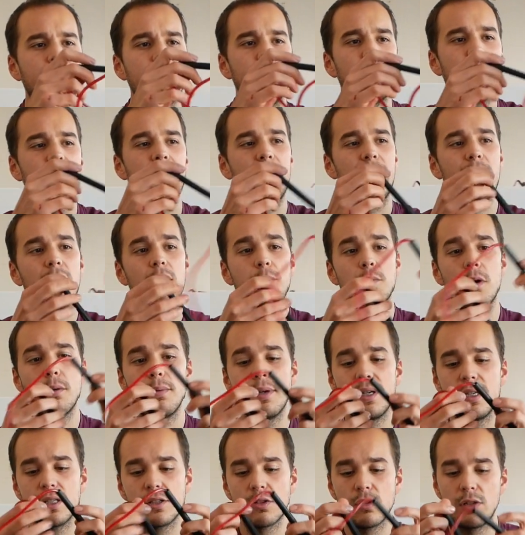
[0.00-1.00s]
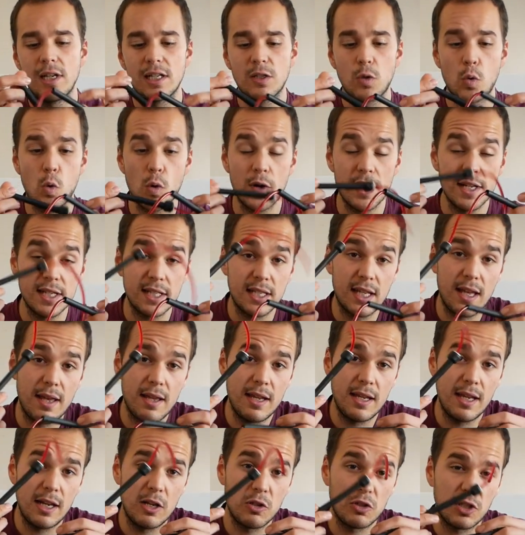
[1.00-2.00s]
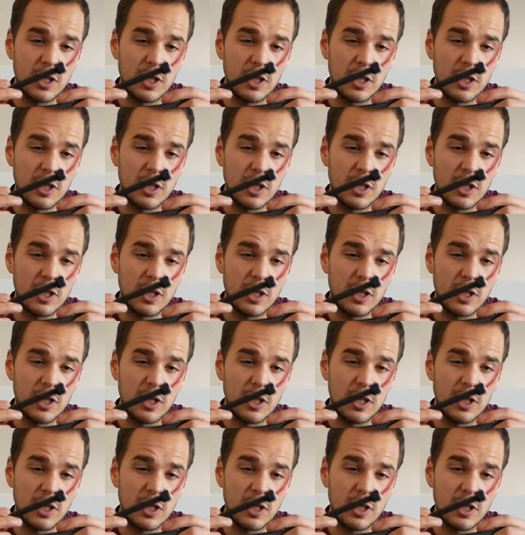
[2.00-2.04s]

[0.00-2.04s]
eh, como veis son las cuerdas que hay en los